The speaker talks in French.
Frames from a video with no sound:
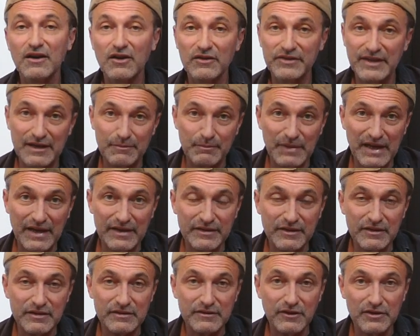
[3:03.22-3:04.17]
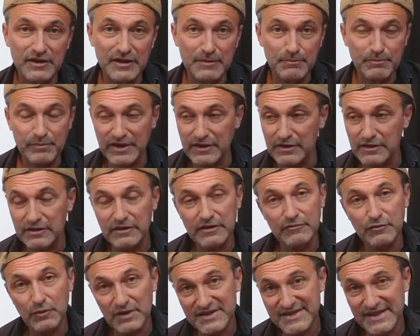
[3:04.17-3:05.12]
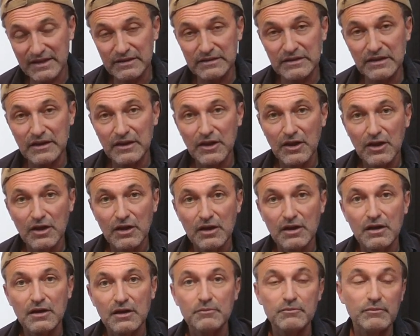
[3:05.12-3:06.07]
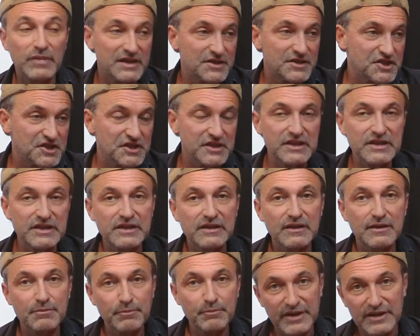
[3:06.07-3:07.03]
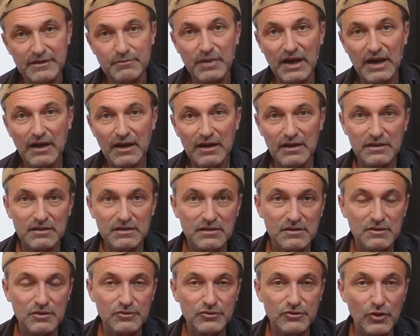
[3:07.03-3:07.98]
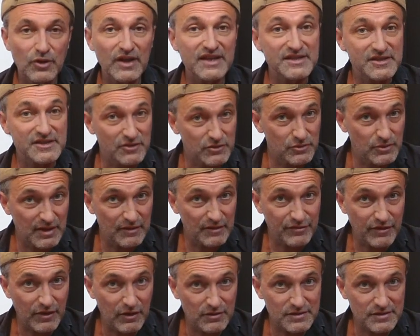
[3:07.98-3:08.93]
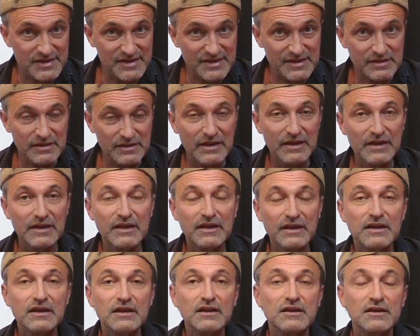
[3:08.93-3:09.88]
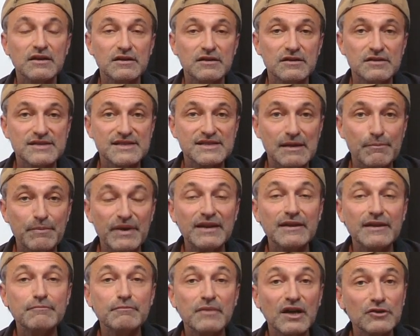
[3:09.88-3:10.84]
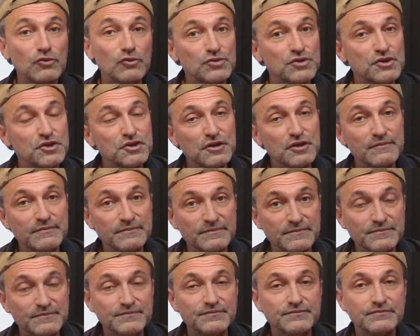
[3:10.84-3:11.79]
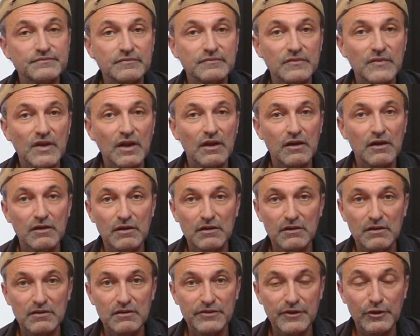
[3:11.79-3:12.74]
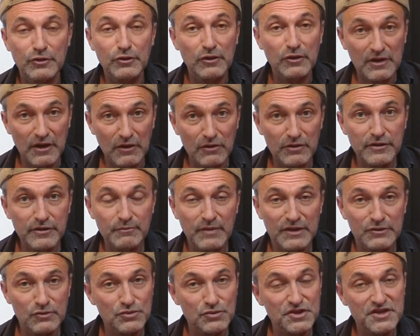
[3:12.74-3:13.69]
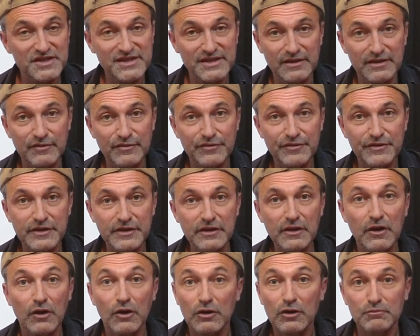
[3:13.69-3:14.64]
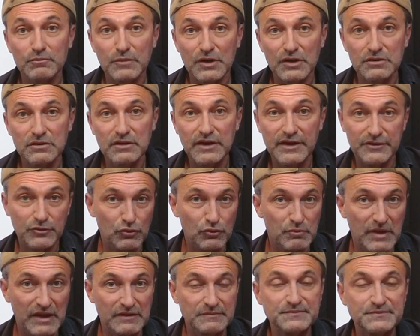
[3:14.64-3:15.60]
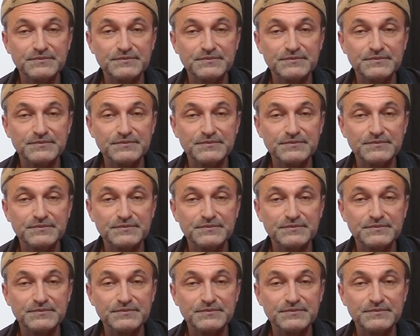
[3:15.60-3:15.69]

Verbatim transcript: en Allemagne et dans les pays voisins, Belgique, Pays-Bas, le nord-est de la France, euh, s'appellent les Manouches. dans leur langue, Manouche signifie homme, être humain.